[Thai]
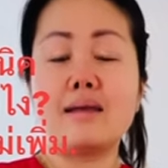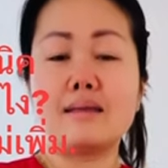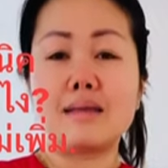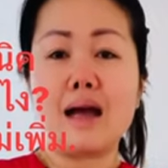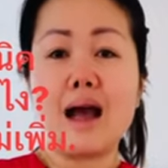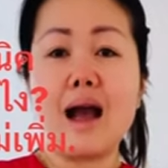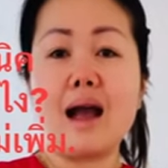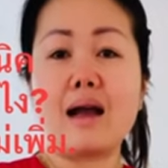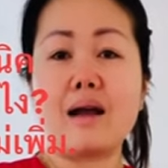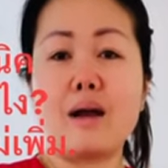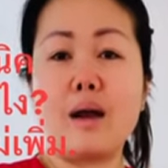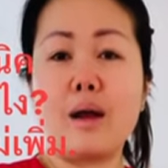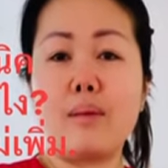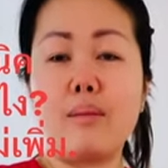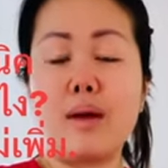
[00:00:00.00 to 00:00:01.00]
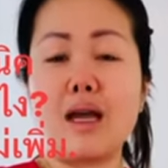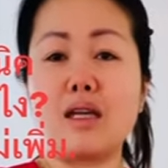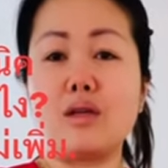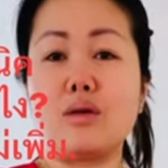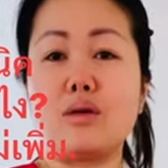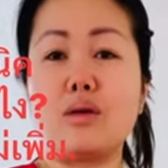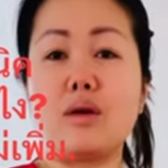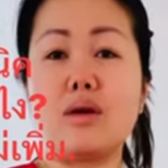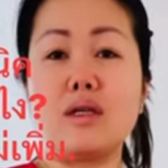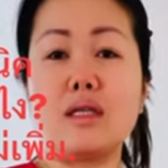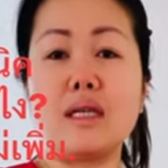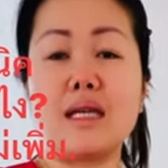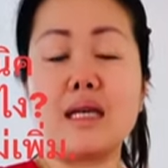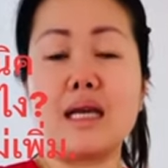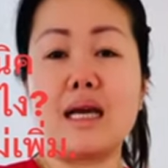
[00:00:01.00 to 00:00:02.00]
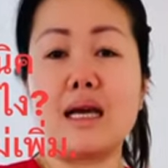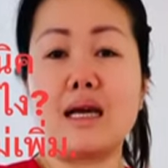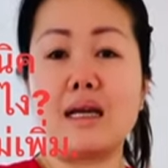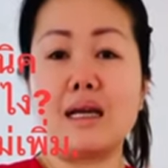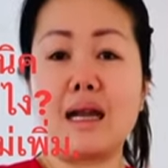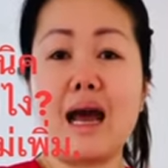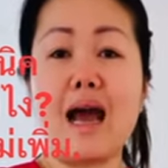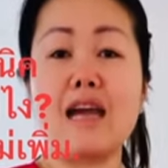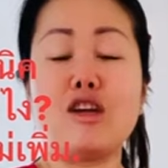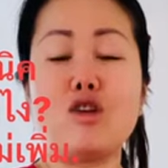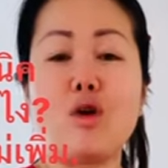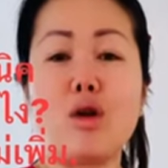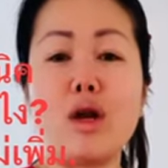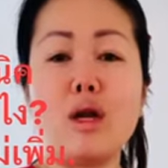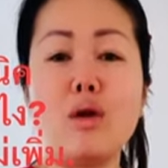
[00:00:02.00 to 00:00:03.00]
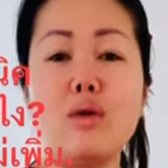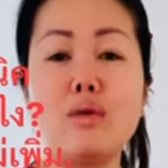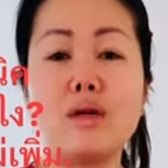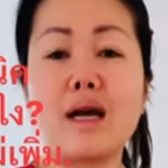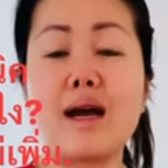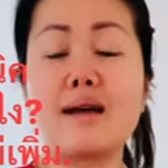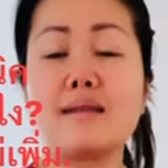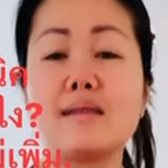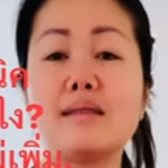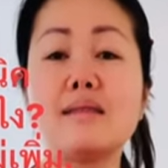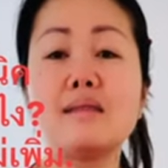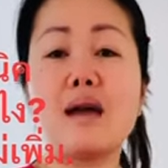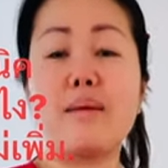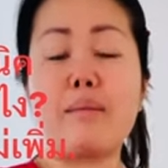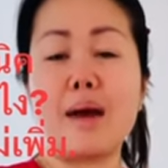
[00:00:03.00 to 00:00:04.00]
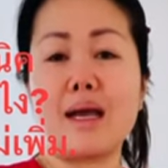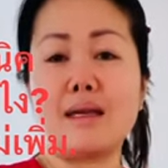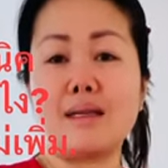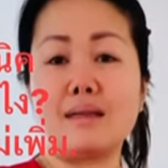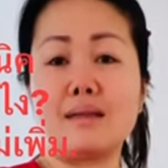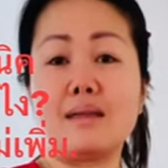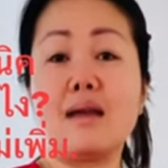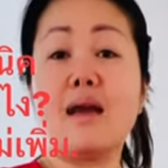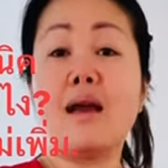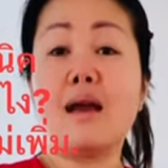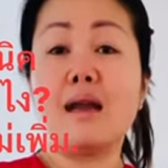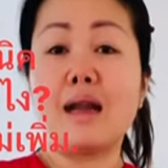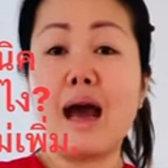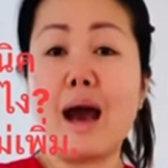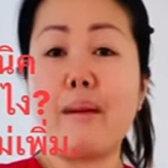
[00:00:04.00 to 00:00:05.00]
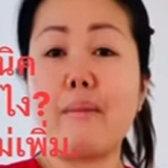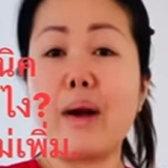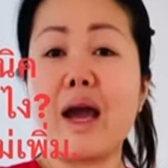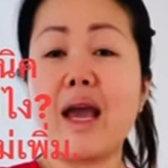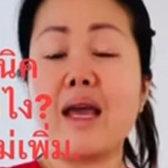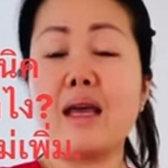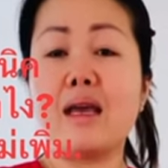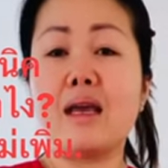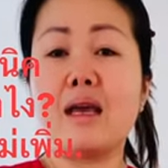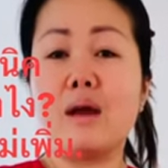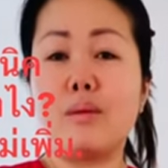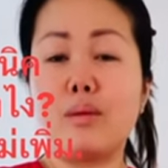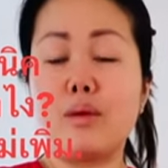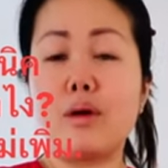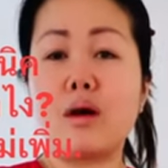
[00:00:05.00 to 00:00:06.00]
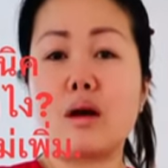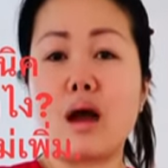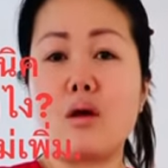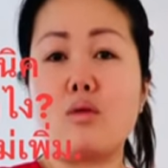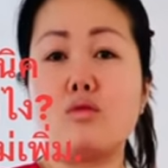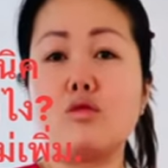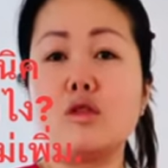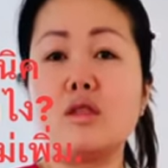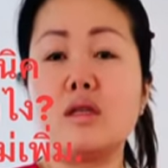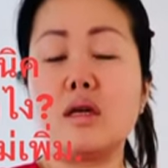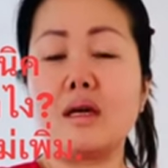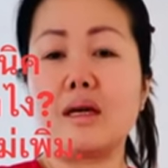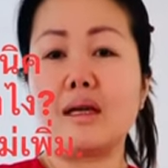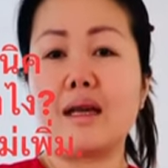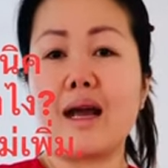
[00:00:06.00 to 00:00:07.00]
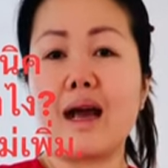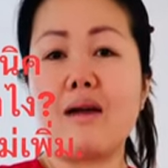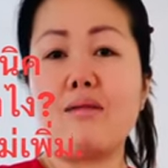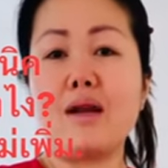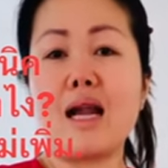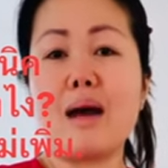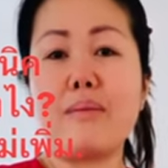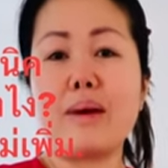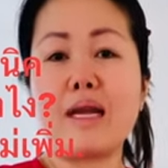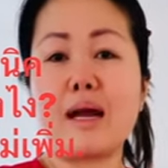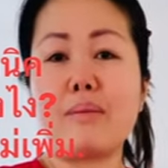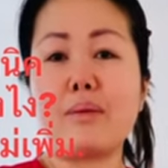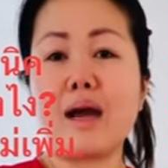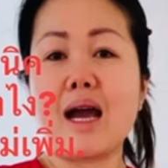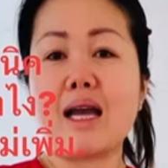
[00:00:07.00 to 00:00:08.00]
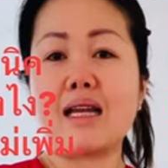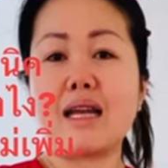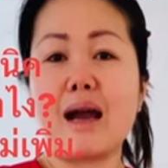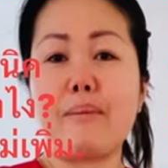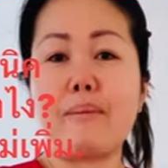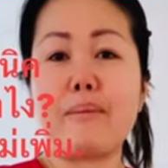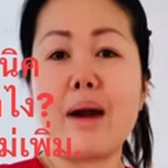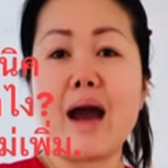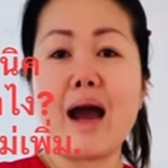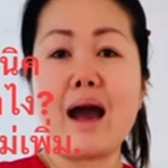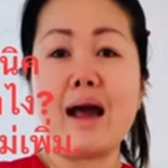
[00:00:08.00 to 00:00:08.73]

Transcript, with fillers: สร้างไมโทคอนเดรียได้น้อยลงนะคะ ซึ่งทำไมถึงทำให้พวกเราเหนื่อยนะคะ เวลาไปทำงานกลับมา